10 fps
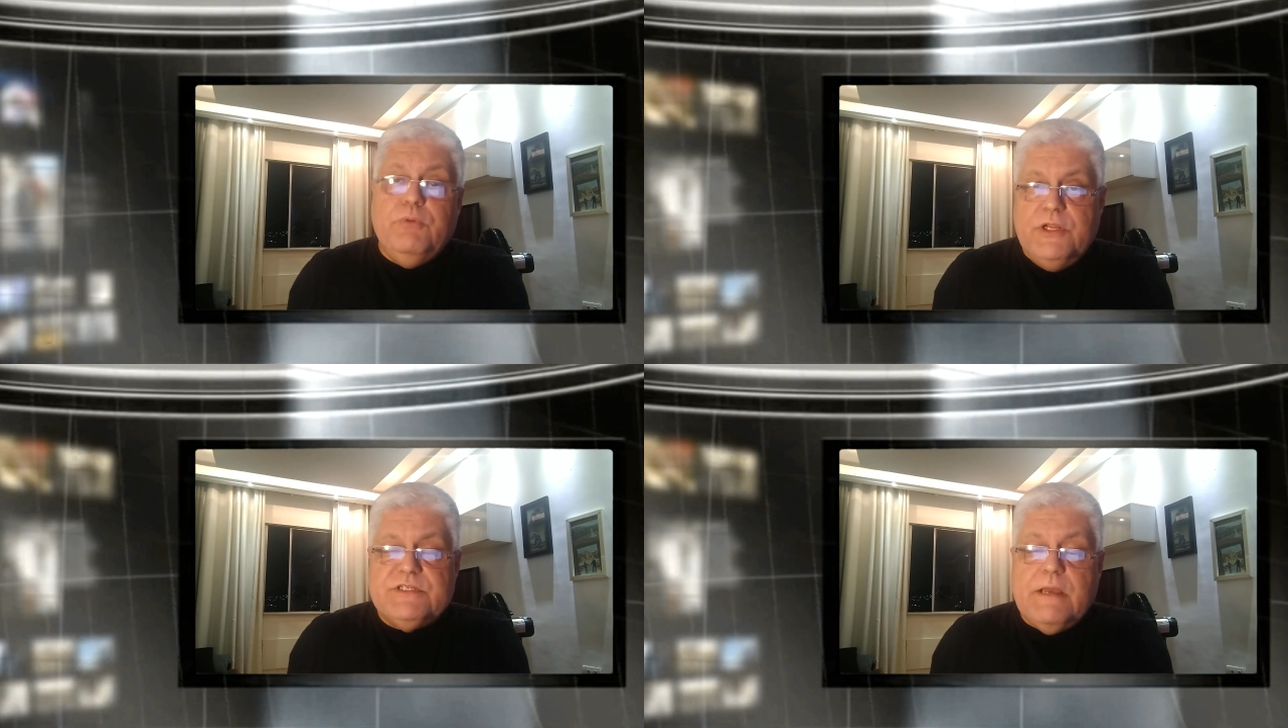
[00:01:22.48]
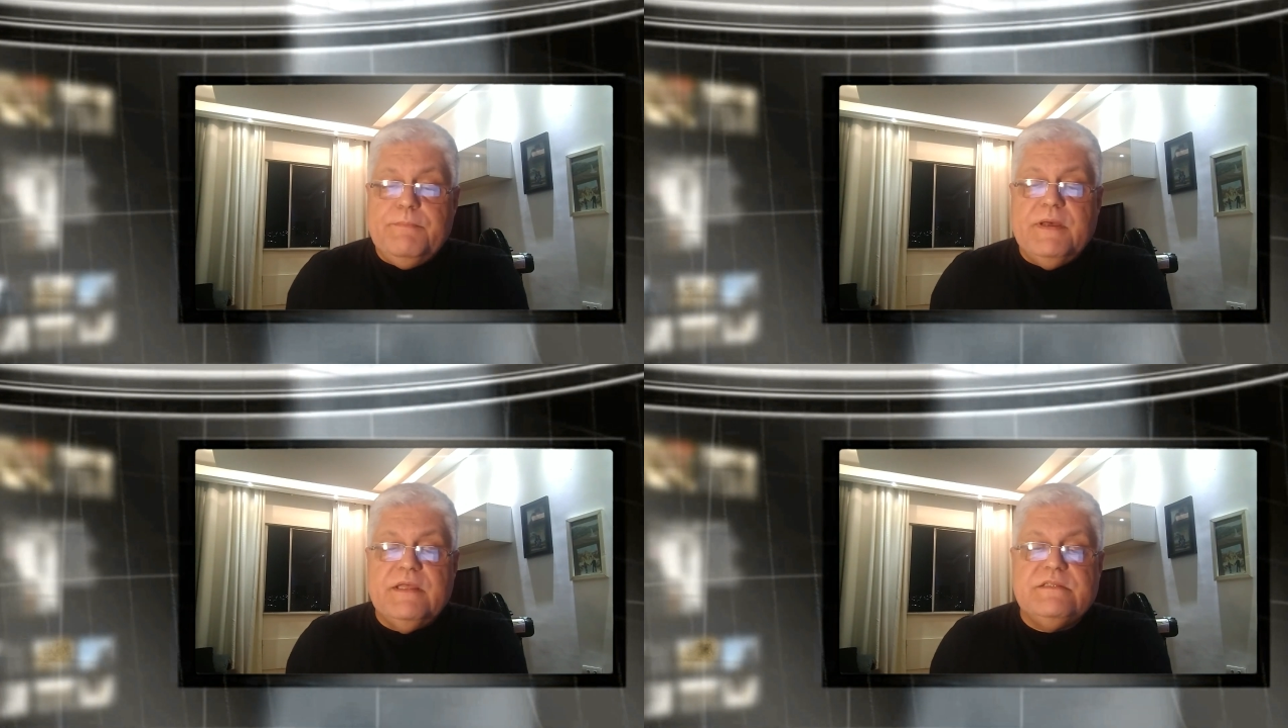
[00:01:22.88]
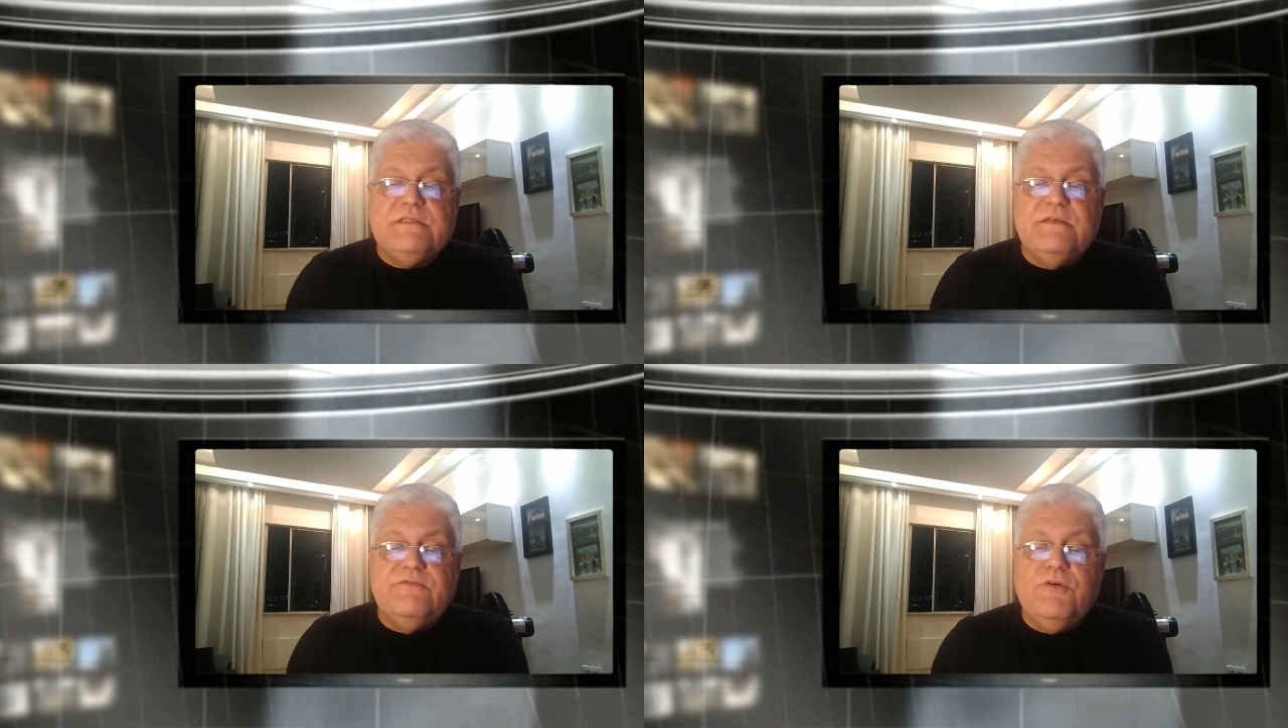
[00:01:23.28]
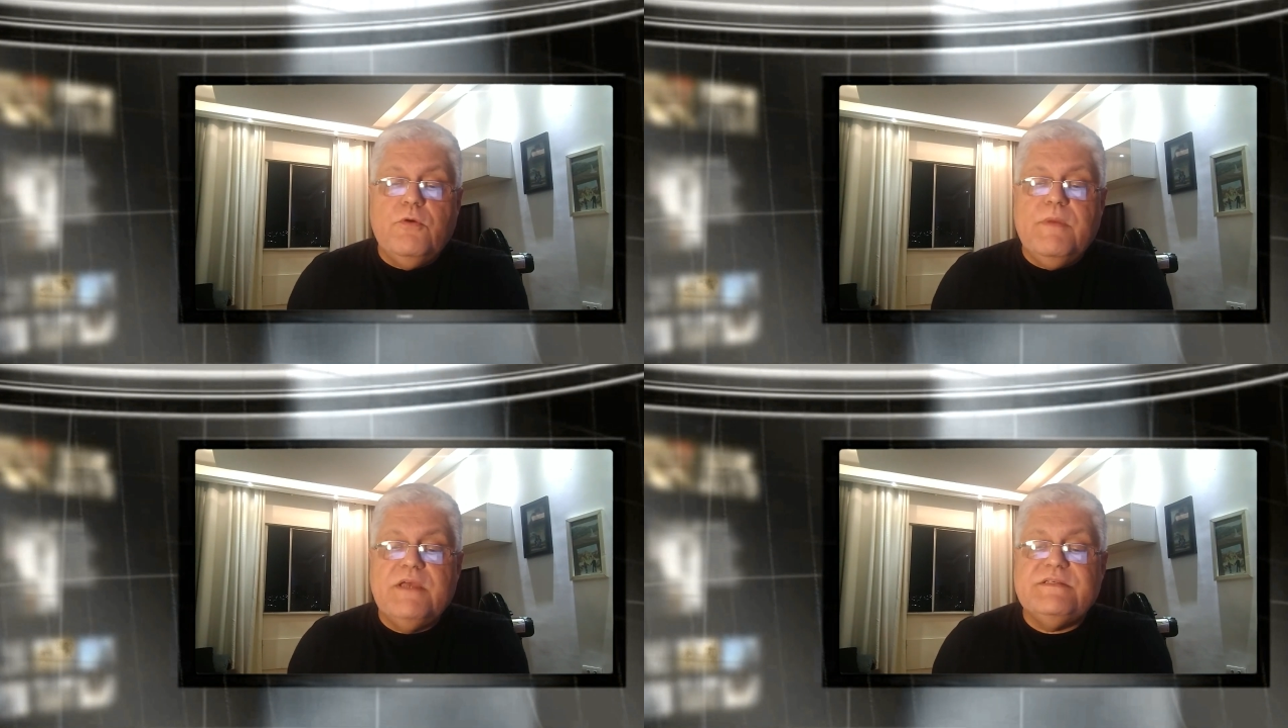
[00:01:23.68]
Política à parte,
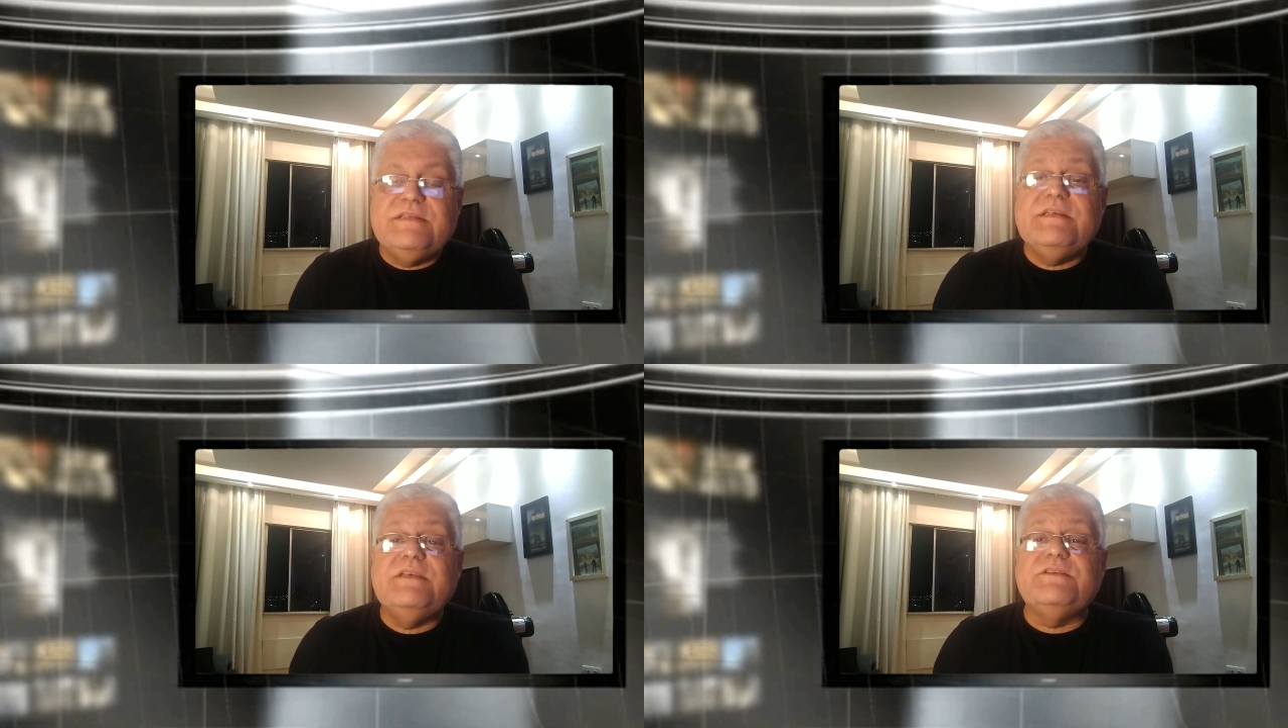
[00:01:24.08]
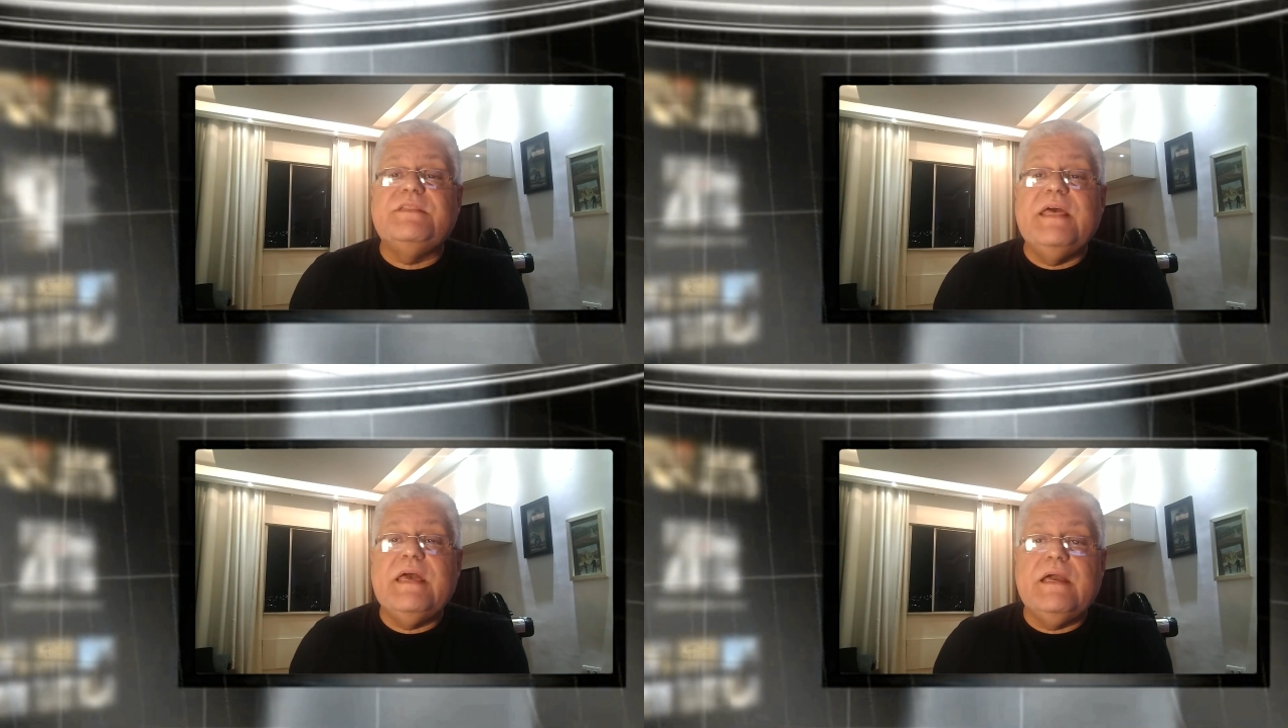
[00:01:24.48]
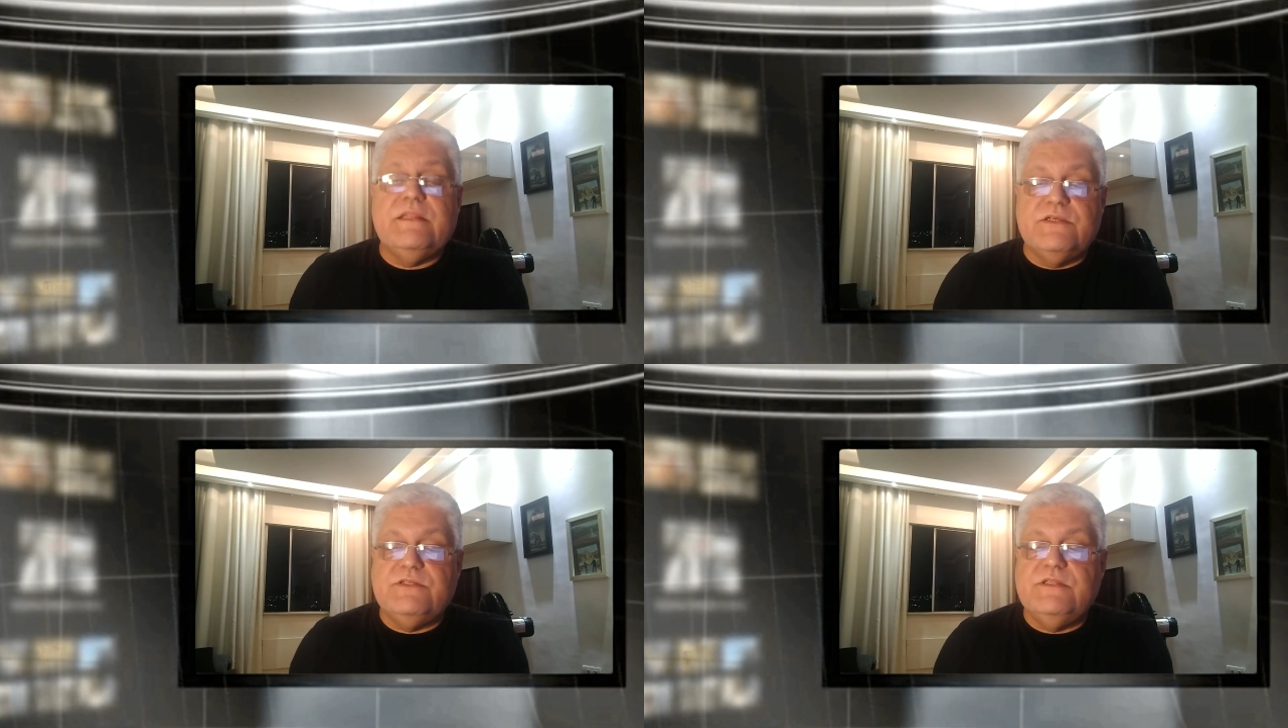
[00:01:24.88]
foram mais de seis décadas